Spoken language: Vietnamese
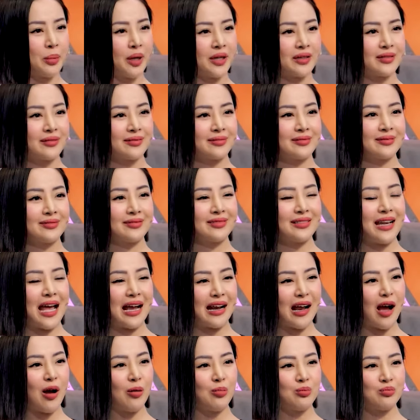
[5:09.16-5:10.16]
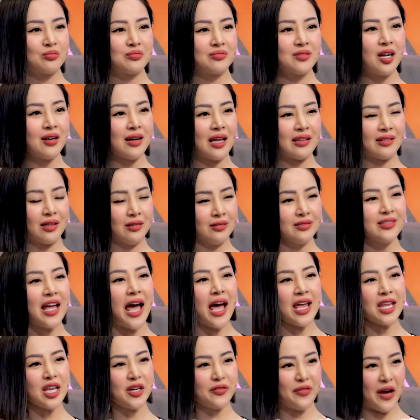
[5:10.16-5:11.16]
mình đàn ông rất là tử
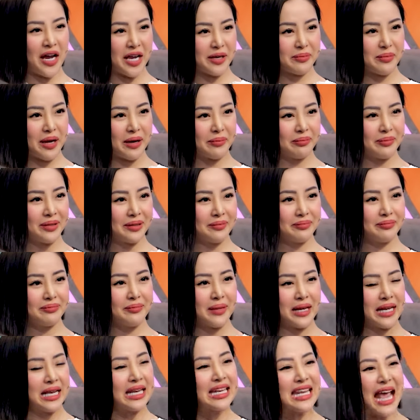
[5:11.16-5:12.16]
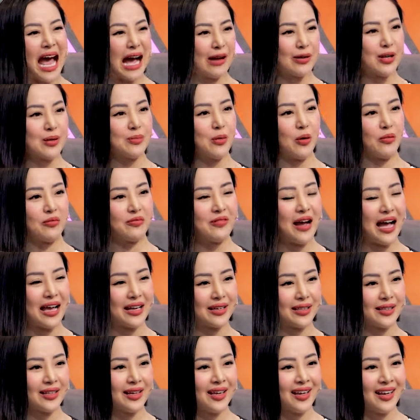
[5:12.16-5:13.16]
tế như vậy mà mình bị giao cho một
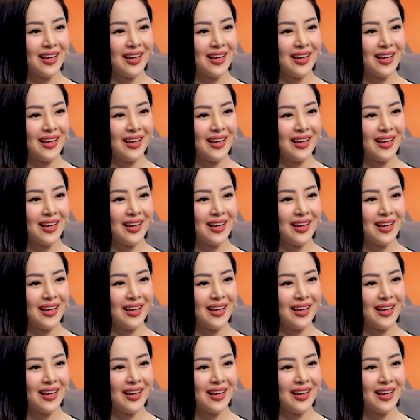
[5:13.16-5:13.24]
vai